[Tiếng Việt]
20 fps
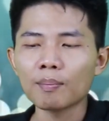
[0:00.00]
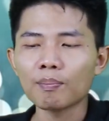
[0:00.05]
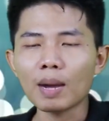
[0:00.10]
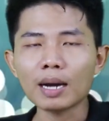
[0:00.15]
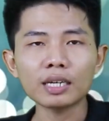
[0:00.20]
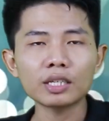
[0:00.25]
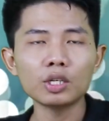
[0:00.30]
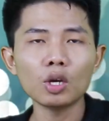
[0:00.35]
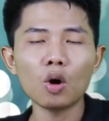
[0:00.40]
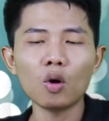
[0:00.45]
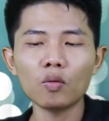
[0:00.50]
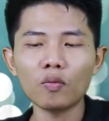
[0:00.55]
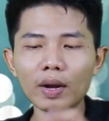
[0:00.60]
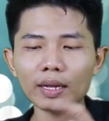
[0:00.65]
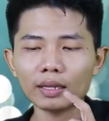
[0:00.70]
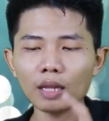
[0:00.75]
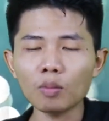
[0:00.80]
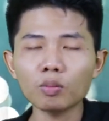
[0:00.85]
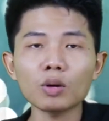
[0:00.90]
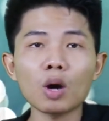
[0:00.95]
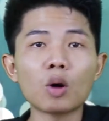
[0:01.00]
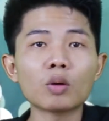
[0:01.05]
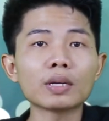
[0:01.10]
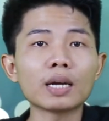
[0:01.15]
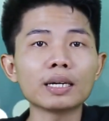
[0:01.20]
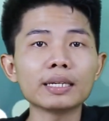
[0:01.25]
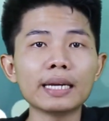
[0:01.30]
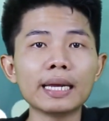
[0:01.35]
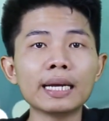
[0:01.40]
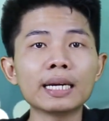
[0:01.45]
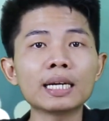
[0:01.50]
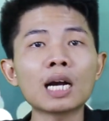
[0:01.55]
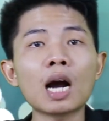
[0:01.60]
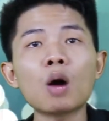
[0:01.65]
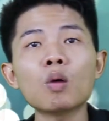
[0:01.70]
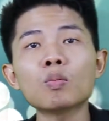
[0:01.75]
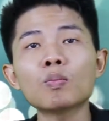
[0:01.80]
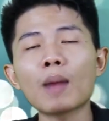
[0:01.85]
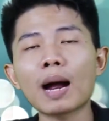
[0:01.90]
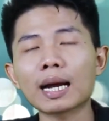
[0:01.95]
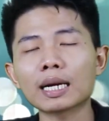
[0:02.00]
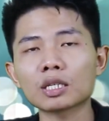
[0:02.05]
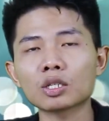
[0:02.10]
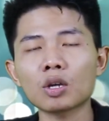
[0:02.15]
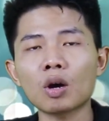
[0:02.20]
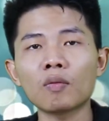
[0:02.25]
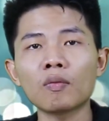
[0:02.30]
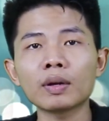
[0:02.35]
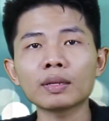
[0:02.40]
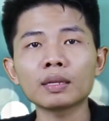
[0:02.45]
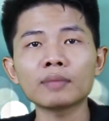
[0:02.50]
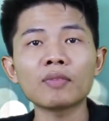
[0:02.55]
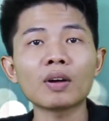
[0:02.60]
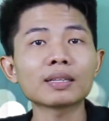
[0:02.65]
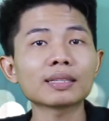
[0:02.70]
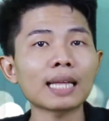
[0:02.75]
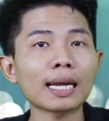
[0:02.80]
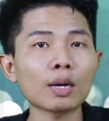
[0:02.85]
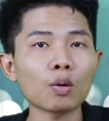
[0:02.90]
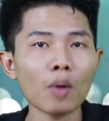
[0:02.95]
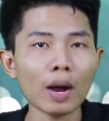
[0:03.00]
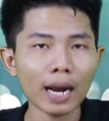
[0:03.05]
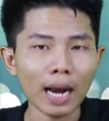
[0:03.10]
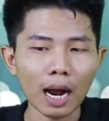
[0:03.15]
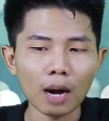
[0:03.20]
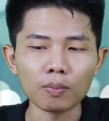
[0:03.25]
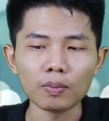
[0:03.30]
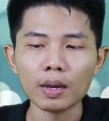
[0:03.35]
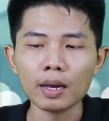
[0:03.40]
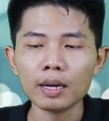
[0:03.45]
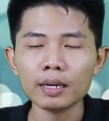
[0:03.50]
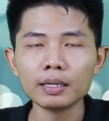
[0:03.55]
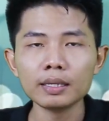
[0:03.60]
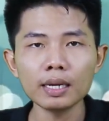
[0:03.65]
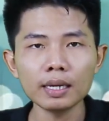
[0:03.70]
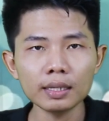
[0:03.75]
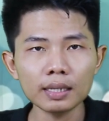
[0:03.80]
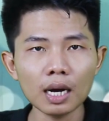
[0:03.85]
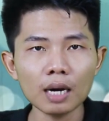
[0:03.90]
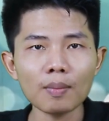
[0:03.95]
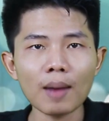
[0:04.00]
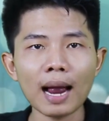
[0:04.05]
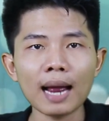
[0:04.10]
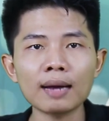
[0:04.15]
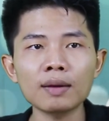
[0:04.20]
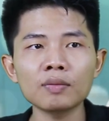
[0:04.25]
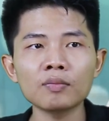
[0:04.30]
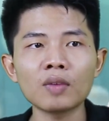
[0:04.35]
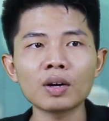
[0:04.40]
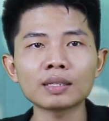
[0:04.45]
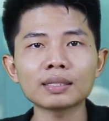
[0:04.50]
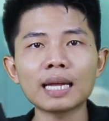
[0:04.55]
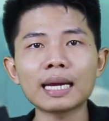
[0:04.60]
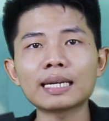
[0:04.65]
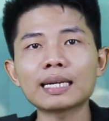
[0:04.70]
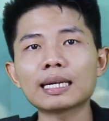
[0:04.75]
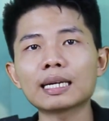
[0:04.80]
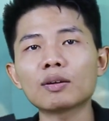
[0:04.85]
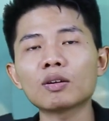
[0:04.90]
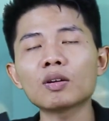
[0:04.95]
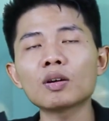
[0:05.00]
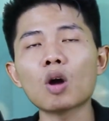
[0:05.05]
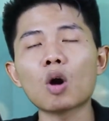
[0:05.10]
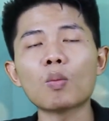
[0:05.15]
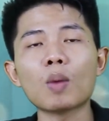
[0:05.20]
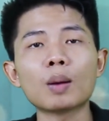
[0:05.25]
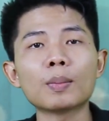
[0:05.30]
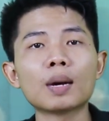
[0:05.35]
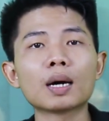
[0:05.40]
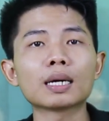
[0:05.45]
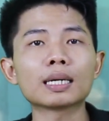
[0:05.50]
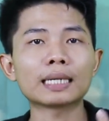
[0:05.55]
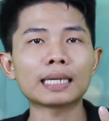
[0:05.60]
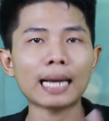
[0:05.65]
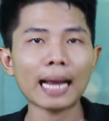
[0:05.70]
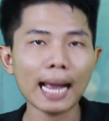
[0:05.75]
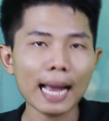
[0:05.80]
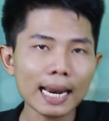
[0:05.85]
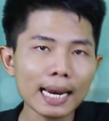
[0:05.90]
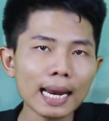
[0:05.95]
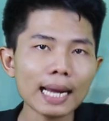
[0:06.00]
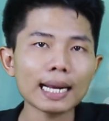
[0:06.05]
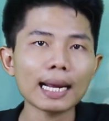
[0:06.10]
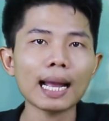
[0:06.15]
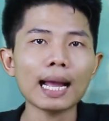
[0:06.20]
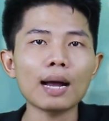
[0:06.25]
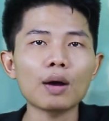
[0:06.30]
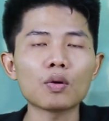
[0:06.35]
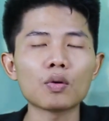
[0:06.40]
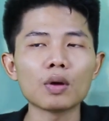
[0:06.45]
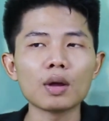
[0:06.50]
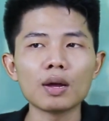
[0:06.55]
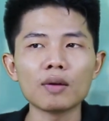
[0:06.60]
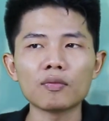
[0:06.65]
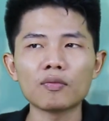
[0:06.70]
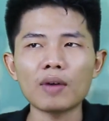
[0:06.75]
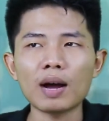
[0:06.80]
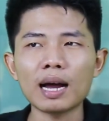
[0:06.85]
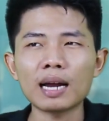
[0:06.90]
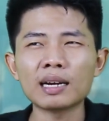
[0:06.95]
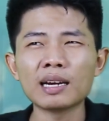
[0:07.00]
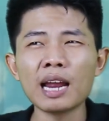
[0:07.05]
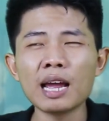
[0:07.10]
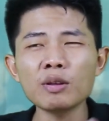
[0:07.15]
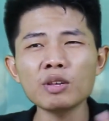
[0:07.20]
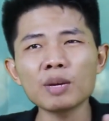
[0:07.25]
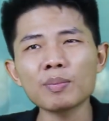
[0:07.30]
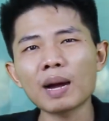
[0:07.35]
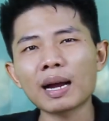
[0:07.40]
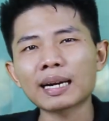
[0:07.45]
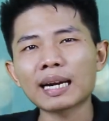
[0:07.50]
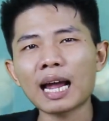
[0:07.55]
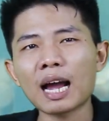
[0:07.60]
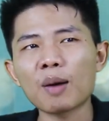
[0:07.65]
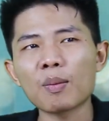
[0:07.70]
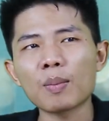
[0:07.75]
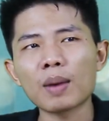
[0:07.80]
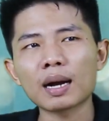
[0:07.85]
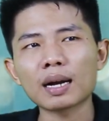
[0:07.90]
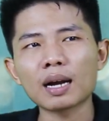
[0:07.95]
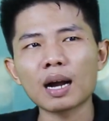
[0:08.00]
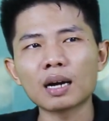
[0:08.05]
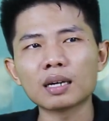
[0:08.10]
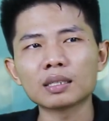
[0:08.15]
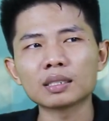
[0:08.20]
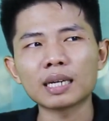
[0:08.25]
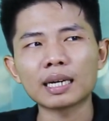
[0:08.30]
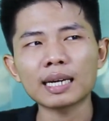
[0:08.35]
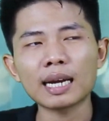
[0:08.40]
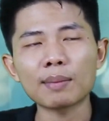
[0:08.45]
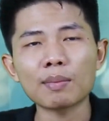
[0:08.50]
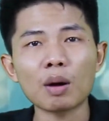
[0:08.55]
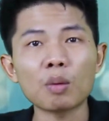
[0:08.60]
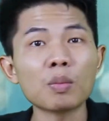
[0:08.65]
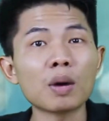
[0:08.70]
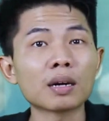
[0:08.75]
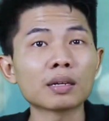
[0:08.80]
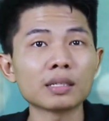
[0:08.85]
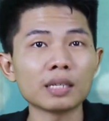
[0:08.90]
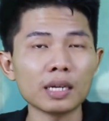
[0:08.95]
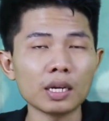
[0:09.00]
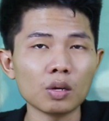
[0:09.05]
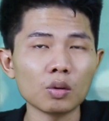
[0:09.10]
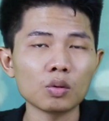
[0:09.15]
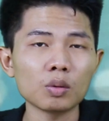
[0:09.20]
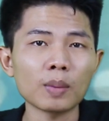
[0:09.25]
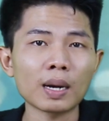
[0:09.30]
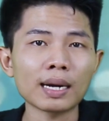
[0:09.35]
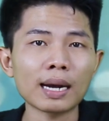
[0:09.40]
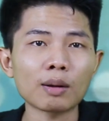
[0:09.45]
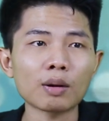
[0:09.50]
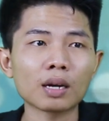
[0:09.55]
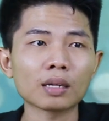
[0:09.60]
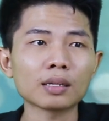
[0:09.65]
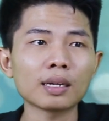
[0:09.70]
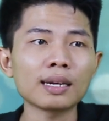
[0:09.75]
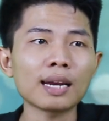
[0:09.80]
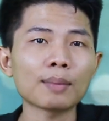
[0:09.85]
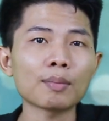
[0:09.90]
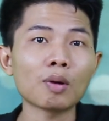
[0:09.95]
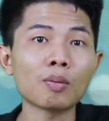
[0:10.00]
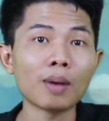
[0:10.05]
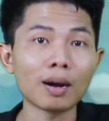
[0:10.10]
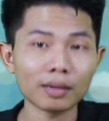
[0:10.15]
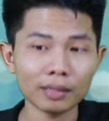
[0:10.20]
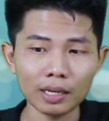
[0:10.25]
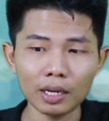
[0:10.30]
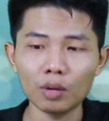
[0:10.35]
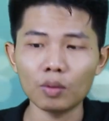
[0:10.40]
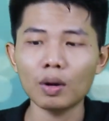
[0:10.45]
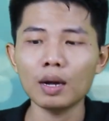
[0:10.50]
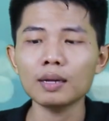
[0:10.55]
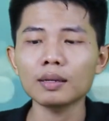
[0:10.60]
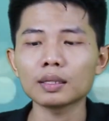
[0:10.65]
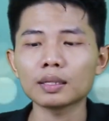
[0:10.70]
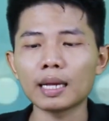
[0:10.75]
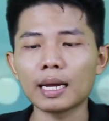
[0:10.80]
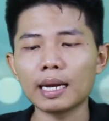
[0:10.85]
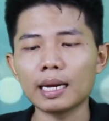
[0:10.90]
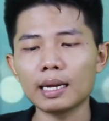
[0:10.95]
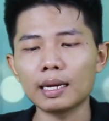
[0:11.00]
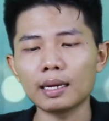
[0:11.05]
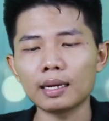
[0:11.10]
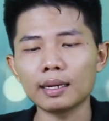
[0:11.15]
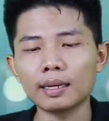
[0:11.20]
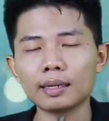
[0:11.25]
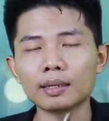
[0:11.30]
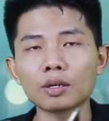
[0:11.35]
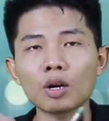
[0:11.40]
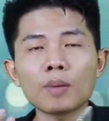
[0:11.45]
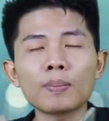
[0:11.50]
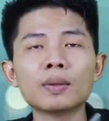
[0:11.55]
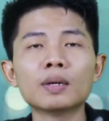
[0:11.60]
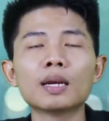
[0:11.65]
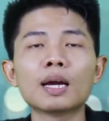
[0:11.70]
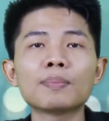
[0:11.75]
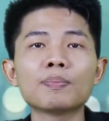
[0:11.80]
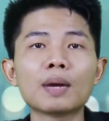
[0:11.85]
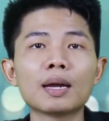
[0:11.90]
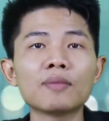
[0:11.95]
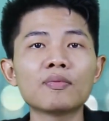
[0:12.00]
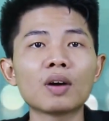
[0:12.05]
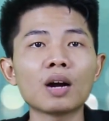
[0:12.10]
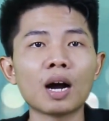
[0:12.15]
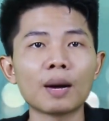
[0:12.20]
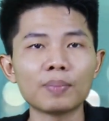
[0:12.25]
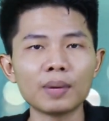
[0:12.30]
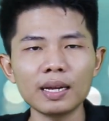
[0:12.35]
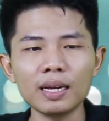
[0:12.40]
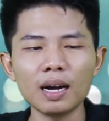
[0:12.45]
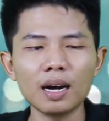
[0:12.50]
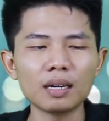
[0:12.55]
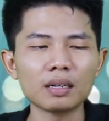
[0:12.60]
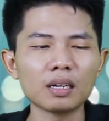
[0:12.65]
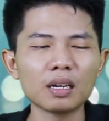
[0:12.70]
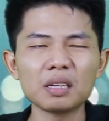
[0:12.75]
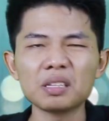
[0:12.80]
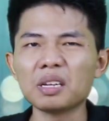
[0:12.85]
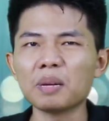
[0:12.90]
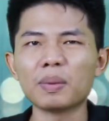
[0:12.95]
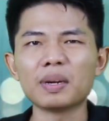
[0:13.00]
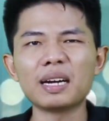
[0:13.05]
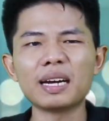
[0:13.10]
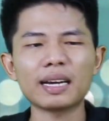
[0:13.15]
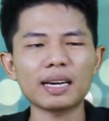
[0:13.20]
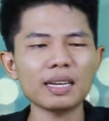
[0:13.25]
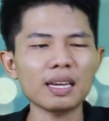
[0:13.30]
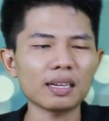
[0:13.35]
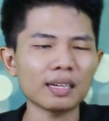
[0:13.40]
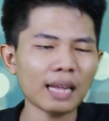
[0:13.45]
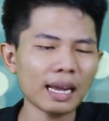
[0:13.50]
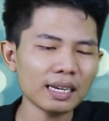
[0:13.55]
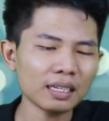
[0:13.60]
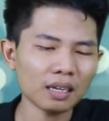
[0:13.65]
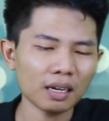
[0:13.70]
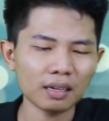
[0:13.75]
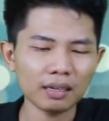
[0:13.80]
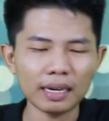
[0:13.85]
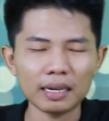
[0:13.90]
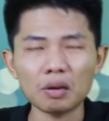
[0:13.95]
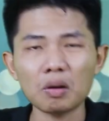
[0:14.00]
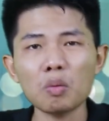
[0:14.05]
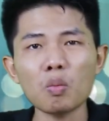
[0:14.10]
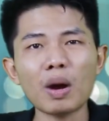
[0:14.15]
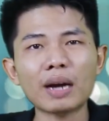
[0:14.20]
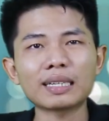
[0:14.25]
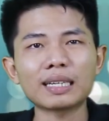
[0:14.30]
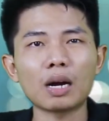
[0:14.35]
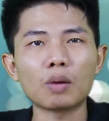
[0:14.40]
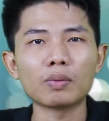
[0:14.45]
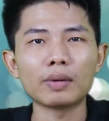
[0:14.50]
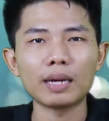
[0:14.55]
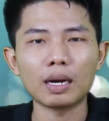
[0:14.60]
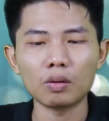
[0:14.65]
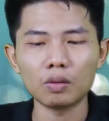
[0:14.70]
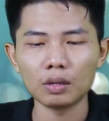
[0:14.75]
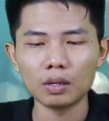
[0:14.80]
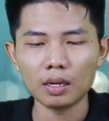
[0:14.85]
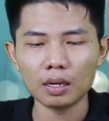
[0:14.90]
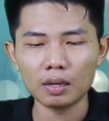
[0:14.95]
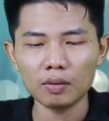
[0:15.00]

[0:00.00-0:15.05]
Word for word: Mặc dù về tốc độ nhận diện không bằng so với vân tay quang học, nhưng cơ bản vân tay này có độ bảo mật khá là cao. Và nếu như bạn nào mà cần khả năng bảo mật nhiều, bạn nào cần tính năng bảo mật nhiều á thì Note 10 Plus Mỹ vẫn hợp lý hơn. Nhưng mà riêng cá nhân thấy tự này có quan trọng gì đâu.